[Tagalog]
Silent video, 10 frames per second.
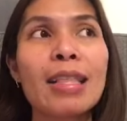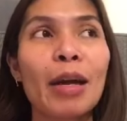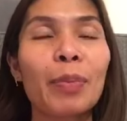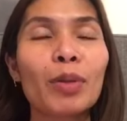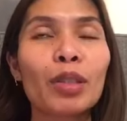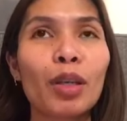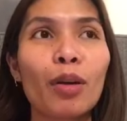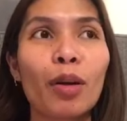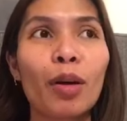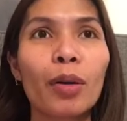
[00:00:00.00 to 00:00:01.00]
Tapos
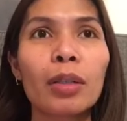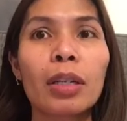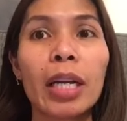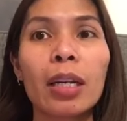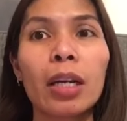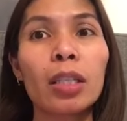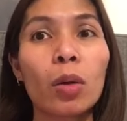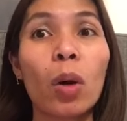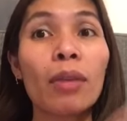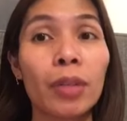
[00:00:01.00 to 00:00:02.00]
yung green card
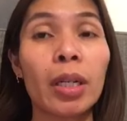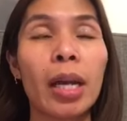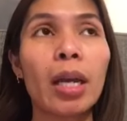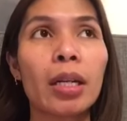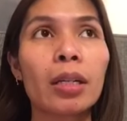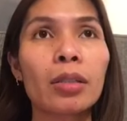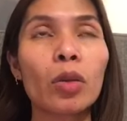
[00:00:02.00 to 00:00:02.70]
ko after a year.